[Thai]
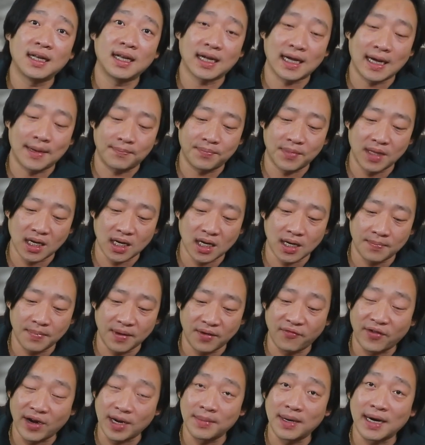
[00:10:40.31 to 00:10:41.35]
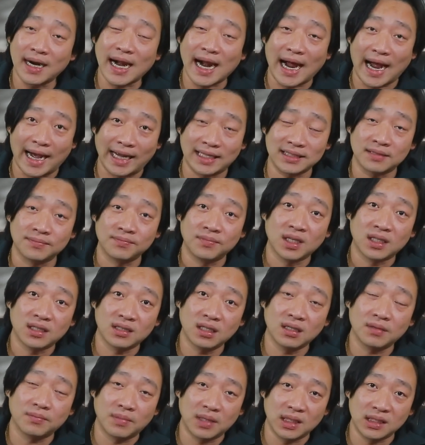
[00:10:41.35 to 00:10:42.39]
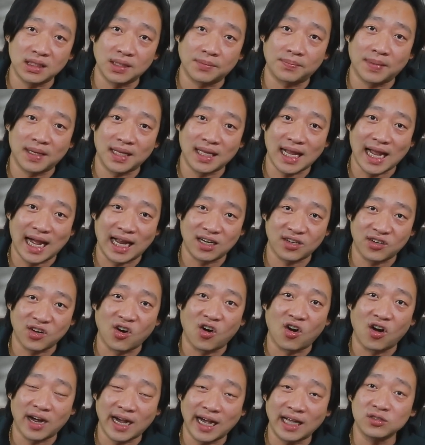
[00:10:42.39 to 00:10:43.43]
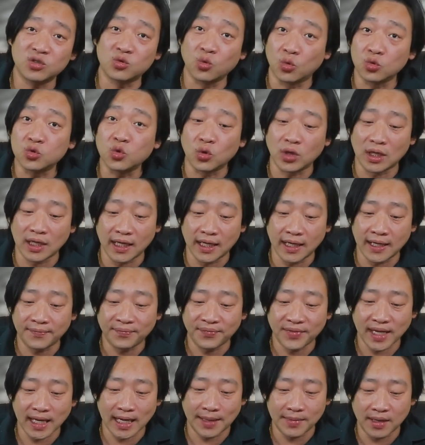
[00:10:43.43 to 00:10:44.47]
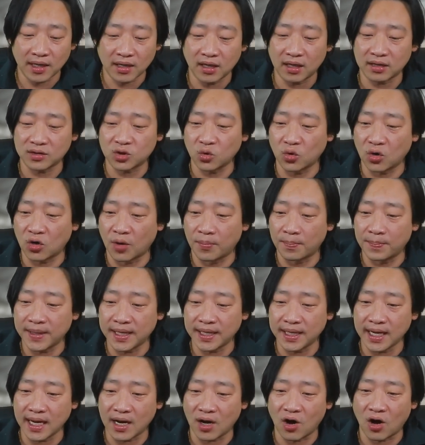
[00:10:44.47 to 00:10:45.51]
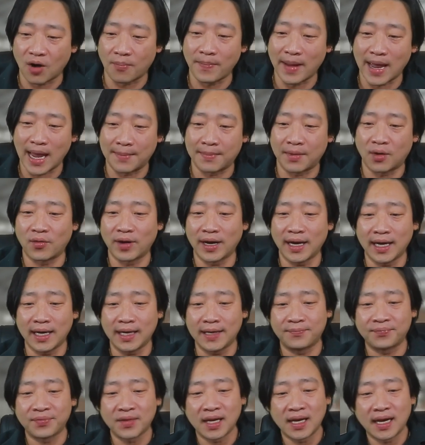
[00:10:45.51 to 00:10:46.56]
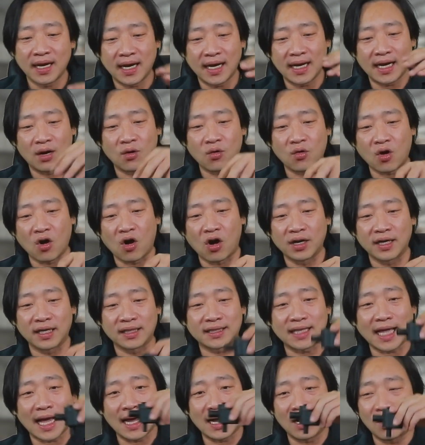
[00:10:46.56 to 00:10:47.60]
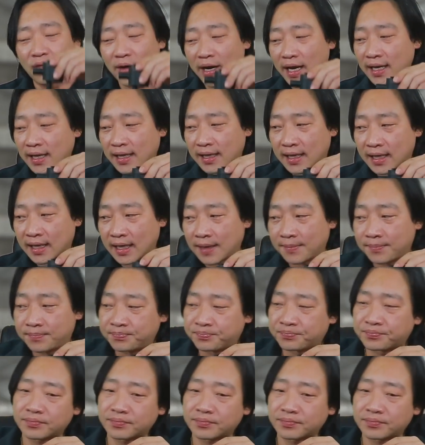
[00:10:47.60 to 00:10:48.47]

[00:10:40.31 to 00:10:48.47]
นะครับแล้วก็เป็นไฟเบอร์ก๊าซซึ่งมันจะเป็นการกองขั้นสูงสุดเลยนะครับ แล้วก็ตัวของปริ้นเนี่ยออกแบบมาไว้ให้ ให้เอากองเนี่ยตั้งเอาไว้นะครับ